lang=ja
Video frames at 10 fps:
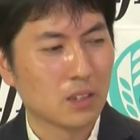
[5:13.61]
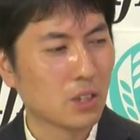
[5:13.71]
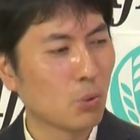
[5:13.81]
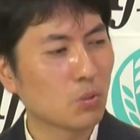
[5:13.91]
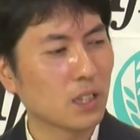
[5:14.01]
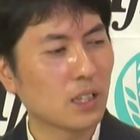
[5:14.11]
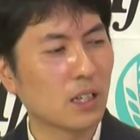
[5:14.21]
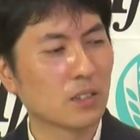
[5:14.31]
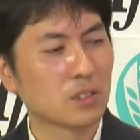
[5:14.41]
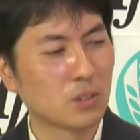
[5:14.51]
手遅れ
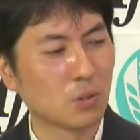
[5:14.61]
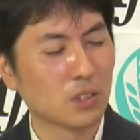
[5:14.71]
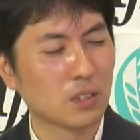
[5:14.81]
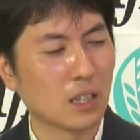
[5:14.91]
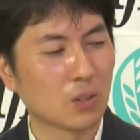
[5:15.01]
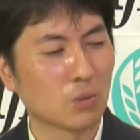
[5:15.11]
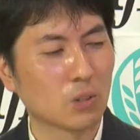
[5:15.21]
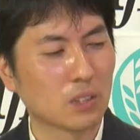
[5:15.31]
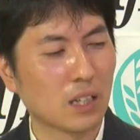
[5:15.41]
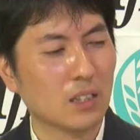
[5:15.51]
感が強いなどと
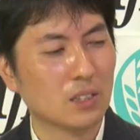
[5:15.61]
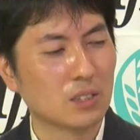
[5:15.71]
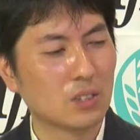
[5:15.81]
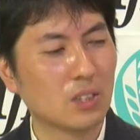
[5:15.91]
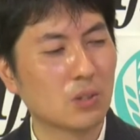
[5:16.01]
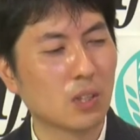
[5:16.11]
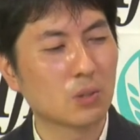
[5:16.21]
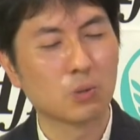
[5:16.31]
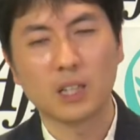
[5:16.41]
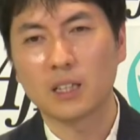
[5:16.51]
いったツイートが
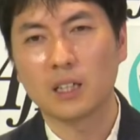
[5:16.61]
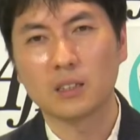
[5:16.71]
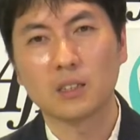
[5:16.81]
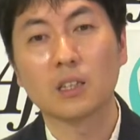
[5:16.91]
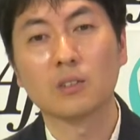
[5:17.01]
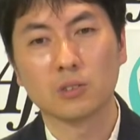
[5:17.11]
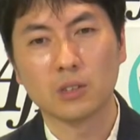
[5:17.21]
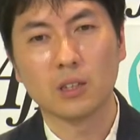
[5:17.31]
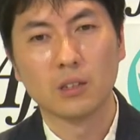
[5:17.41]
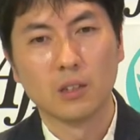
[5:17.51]
取り上げられていたんです
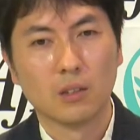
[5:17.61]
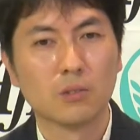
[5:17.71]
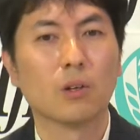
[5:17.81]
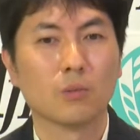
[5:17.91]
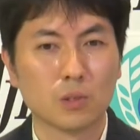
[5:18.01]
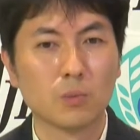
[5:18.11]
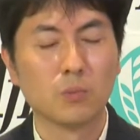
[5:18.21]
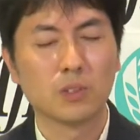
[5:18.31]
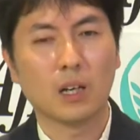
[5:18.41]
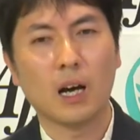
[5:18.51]
ね。な自分
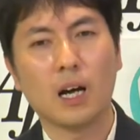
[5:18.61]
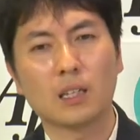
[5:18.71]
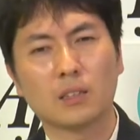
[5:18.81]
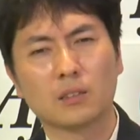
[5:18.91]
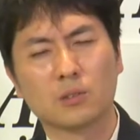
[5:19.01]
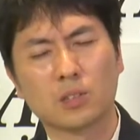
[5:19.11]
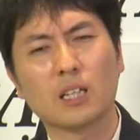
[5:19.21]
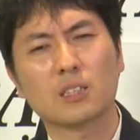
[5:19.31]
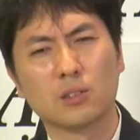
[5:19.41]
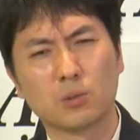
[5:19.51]
も見て、ああ、
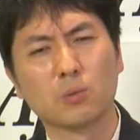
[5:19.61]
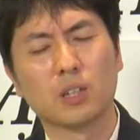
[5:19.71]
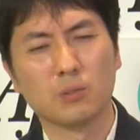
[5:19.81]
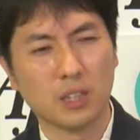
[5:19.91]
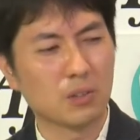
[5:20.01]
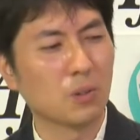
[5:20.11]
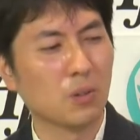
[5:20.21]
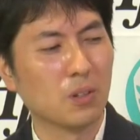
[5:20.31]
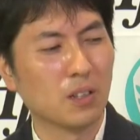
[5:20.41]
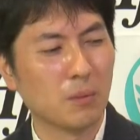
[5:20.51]
確かにそうだよね
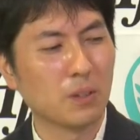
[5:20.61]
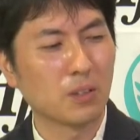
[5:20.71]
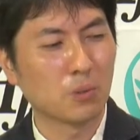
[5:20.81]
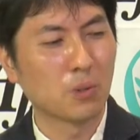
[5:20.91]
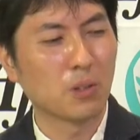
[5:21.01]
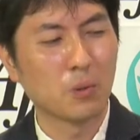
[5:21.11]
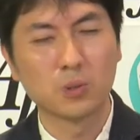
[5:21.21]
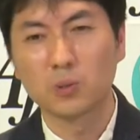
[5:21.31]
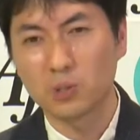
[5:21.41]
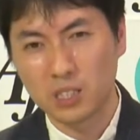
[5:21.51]
と、やっぱりこれは
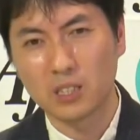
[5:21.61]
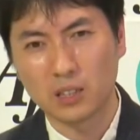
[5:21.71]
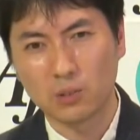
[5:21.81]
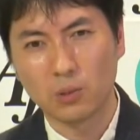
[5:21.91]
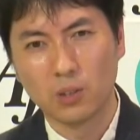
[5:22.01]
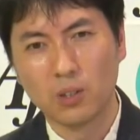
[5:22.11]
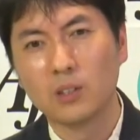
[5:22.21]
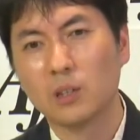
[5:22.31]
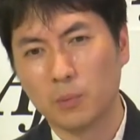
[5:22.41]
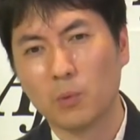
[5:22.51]
恐ろしいなと。
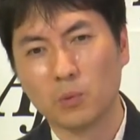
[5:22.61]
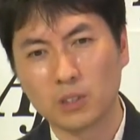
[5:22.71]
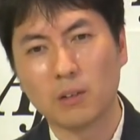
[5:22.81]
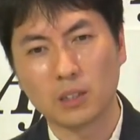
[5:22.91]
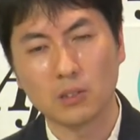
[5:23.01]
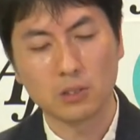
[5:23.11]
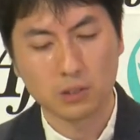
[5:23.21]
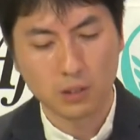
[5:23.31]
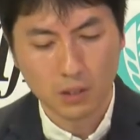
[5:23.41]
やっぱ思ったわけなんです。